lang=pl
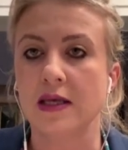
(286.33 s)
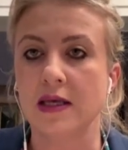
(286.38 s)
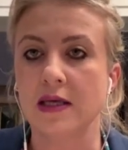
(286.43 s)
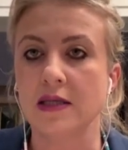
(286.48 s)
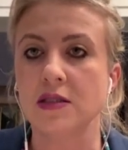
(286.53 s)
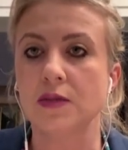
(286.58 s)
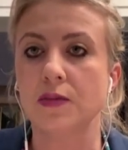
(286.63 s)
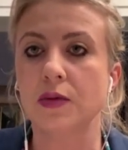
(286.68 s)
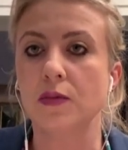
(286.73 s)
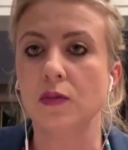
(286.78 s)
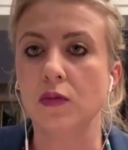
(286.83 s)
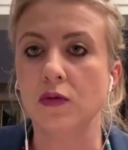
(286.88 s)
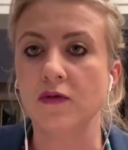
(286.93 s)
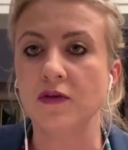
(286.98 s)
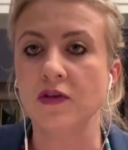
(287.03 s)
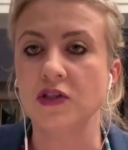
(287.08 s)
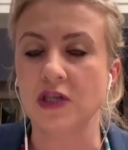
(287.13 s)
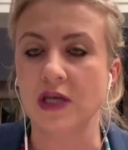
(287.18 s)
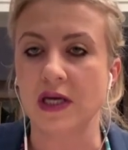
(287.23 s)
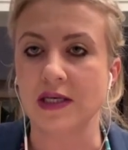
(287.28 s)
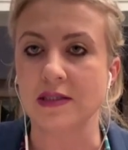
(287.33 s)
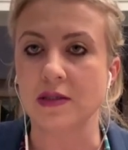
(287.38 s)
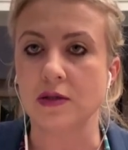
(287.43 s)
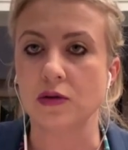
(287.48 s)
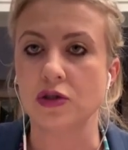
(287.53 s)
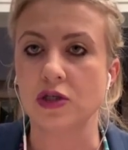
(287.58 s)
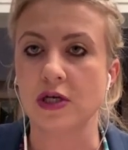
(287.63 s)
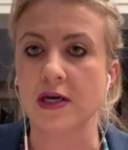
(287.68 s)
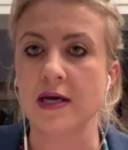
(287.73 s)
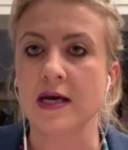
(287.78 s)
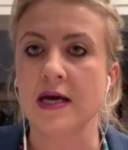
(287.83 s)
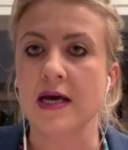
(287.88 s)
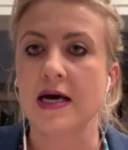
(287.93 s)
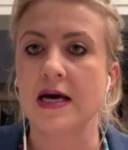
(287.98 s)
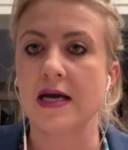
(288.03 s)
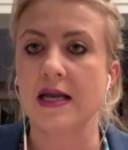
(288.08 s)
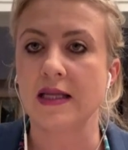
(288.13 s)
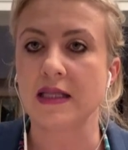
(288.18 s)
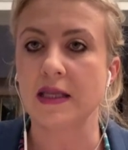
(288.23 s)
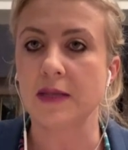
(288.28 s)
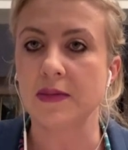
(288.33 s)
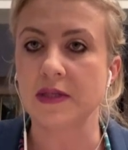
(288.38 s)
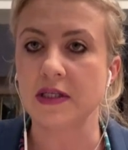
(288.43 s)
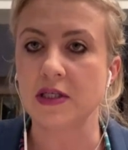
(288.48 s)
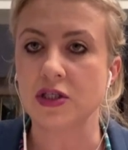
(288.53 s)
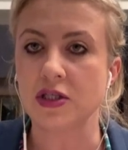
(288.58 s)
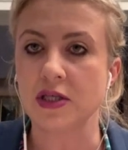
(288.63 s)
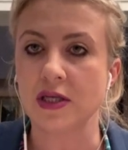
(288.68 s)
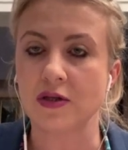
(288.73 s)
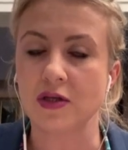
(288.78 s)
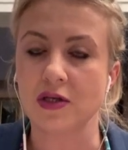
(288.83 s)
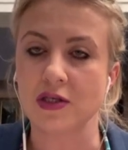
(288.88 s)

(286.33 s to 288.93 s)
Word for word: jest, bym mówić jasno, że Rada Medyczna